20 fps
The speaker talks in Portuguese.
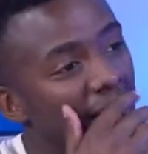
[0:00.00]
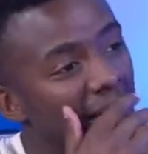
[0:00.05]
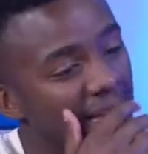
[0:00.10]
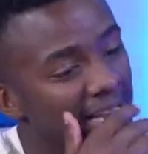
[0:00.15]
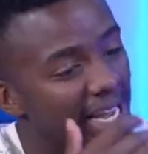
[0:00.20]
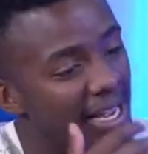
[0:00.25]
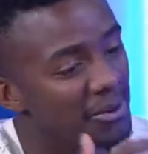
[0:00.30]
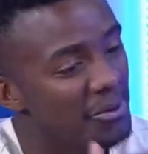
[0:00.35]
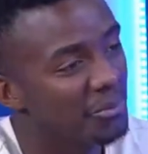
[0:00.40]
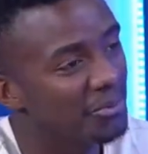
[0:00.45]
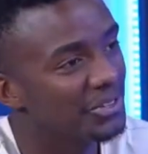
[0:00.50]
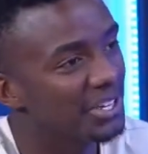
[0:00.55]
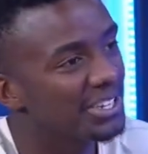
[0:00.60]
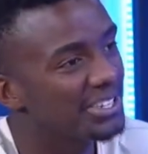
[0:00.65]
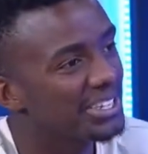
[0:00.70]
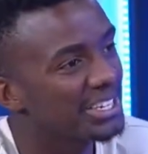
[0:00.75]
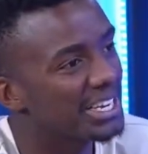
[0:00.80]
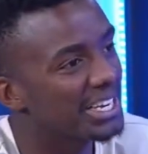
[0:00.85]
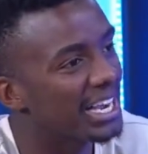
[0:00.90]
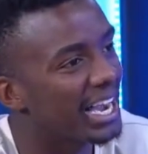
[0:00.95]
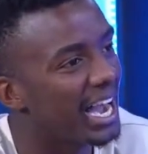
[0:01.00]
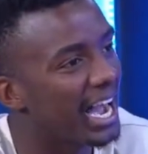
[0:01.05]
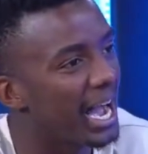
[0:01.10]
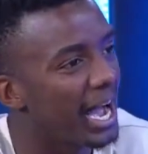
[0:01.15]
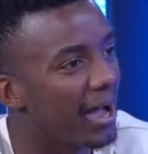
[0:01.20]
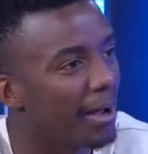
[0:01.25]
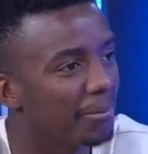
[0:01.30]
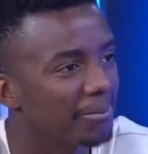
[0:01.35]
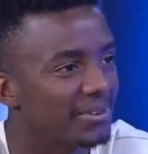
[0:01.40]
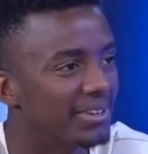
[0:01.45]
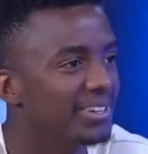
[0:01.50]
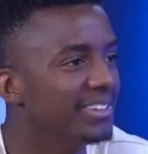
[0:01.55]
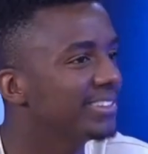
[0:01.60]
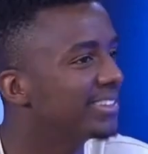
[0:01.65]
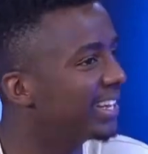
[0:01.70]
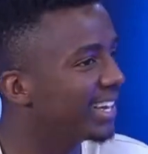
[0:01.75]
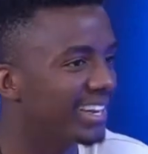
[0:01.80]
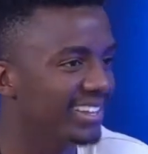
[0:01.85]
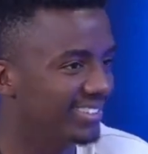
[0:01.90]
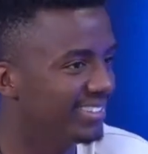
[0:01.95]
lá mesmo, cheio de cápsula.
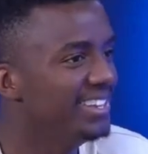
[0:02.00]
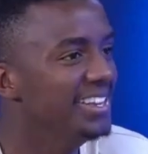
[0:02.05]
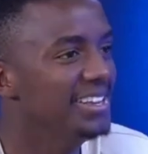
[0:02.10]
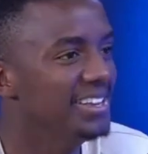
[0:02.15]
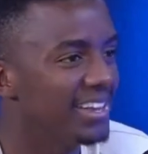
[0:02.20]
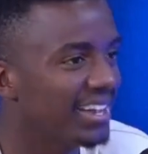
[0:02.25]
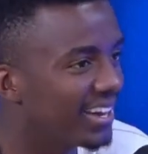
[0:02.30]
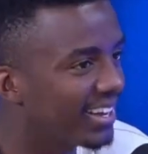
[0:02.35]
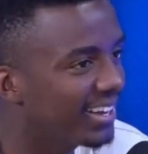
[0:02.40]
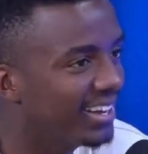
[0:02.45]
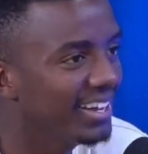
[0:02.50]
Era assim, era